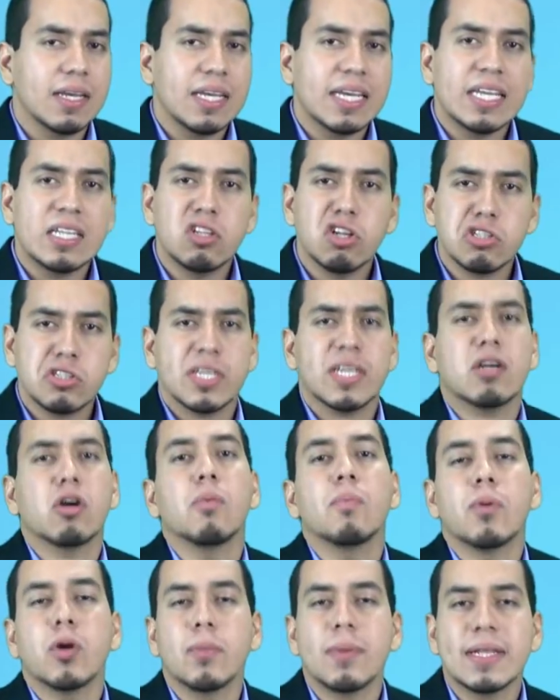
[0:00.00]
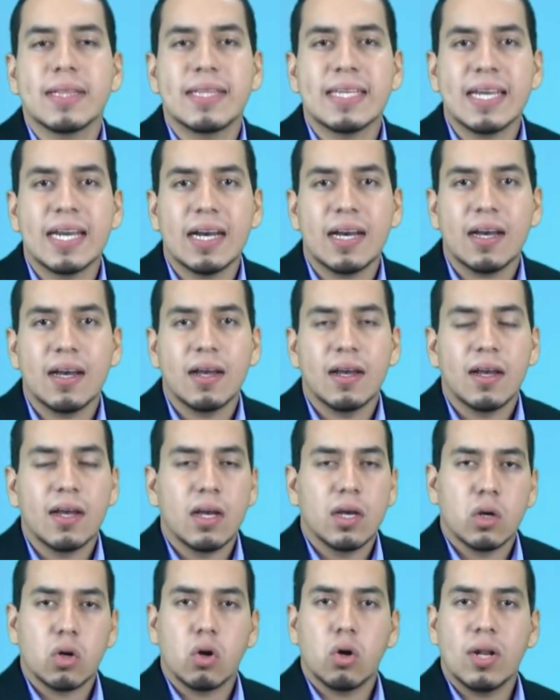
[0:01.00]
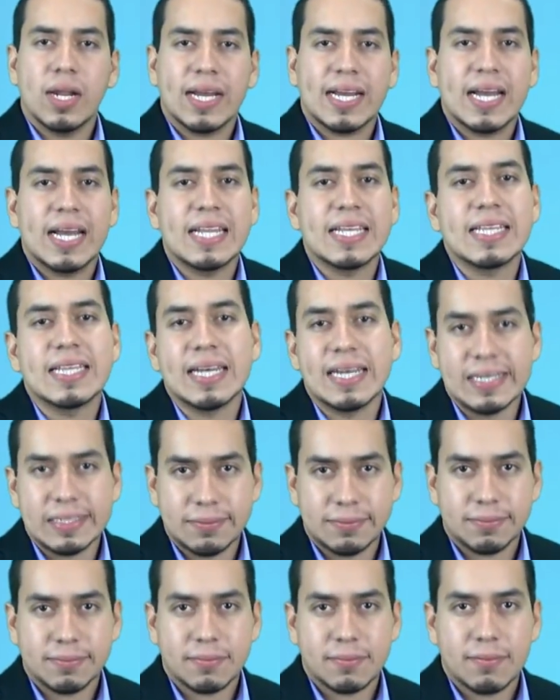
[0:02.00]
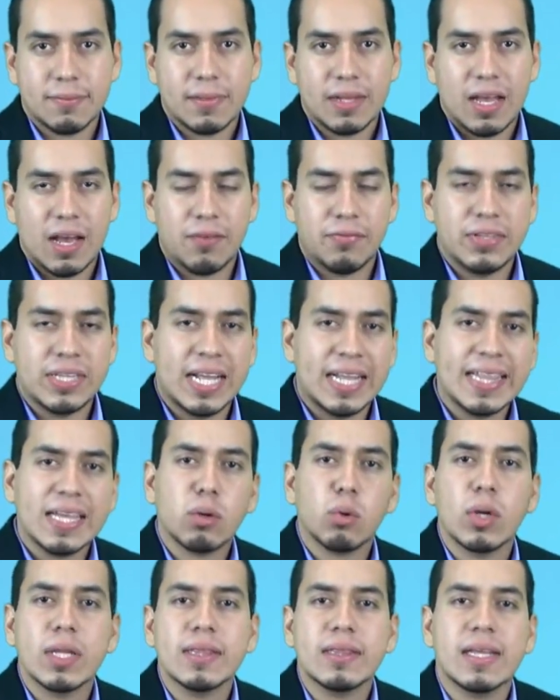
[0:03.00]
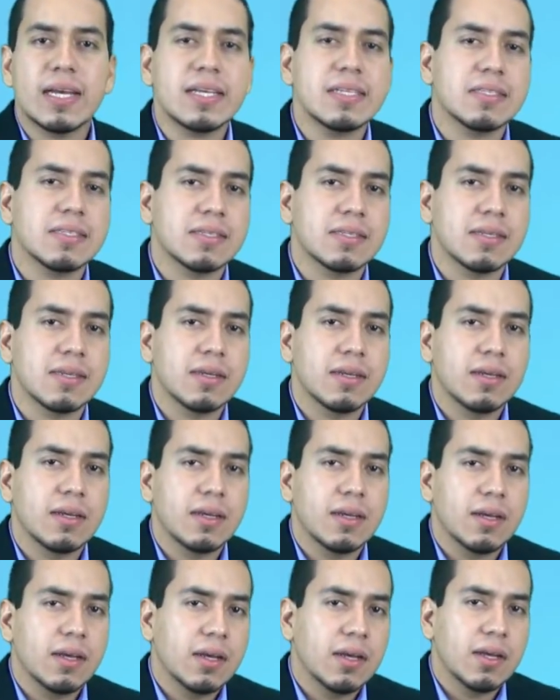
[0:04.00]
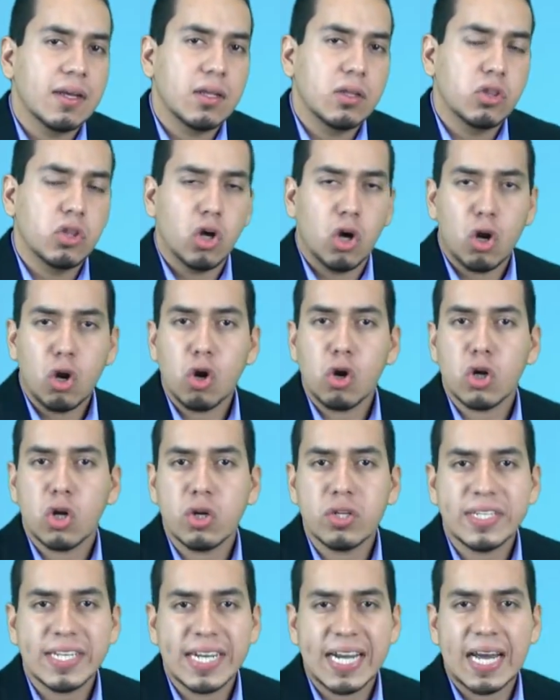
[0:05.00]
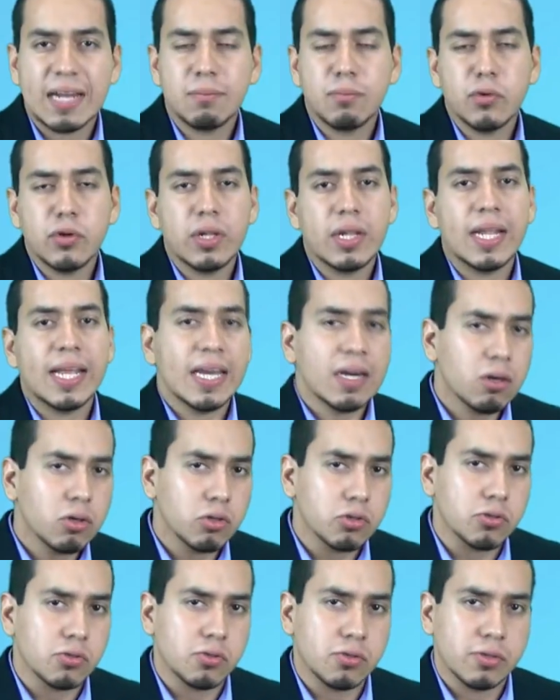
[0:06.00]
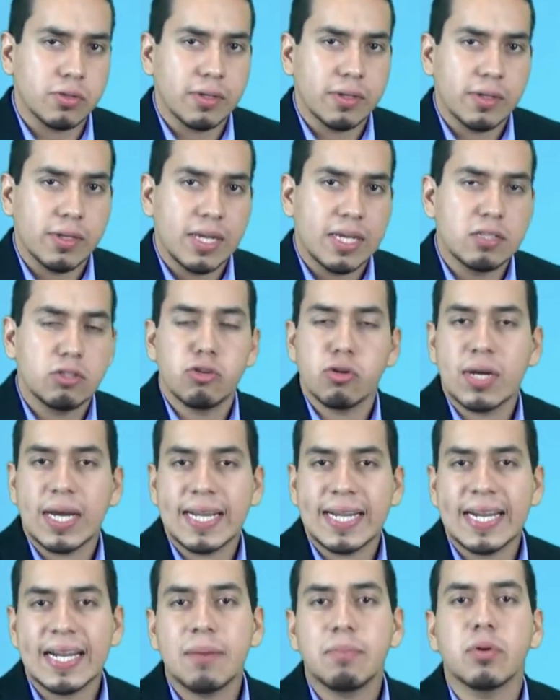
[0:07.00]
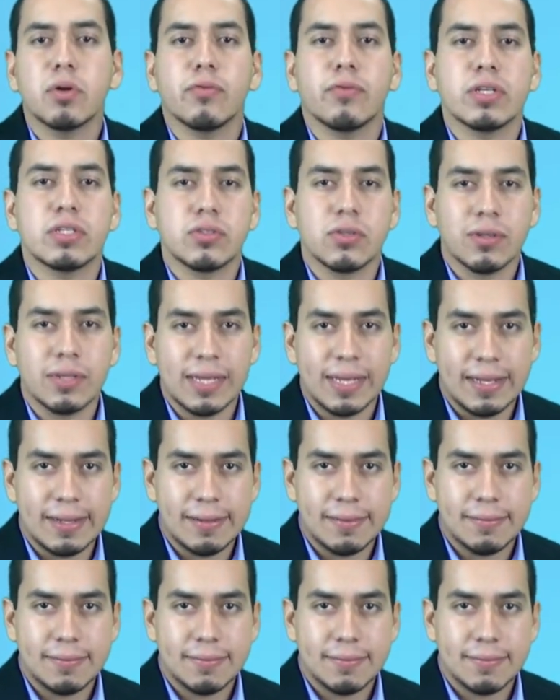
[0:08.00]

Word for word: y no se comprometía con la calidad. A final de cuentas, no logró llegar muy lejos en su carrera profesional.